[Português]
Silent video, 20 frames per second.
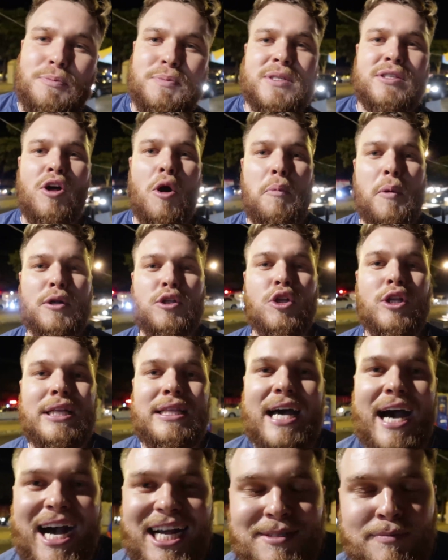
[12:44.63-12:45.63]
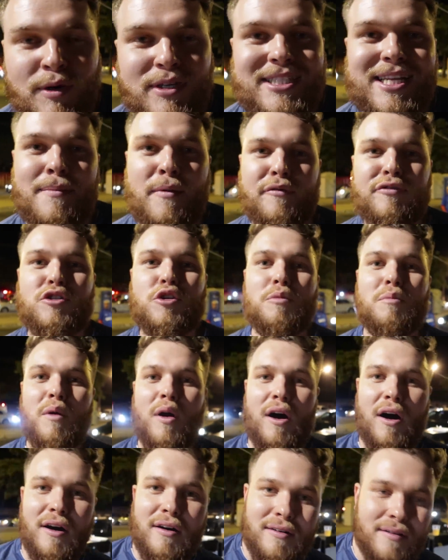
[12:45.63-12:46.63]
eu preciso dando oportunidade de mostrar meu
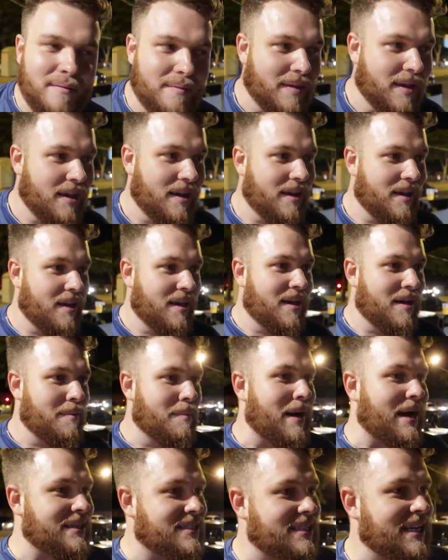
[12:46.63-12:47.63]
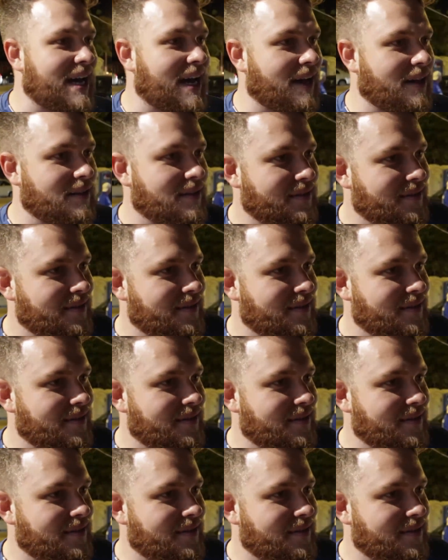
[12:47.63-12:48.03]
futebol. Qual é seu nome? Marcelo.